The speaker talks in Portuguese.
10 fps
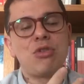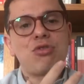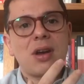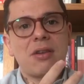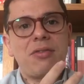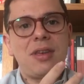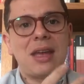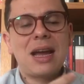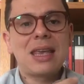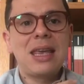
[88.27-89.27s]
em
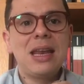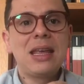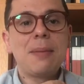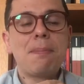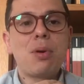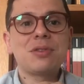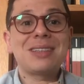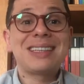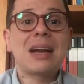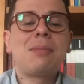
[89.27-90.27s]
geografia é aquele que
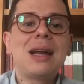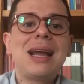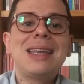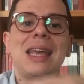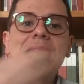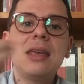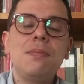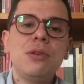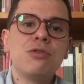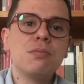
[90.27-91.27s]
possa trabalhar em
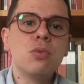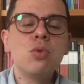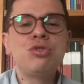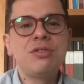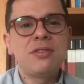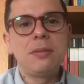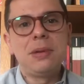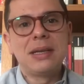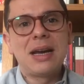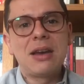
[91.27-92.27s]
equipes
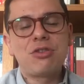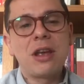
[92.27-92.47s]
multidisciplinares,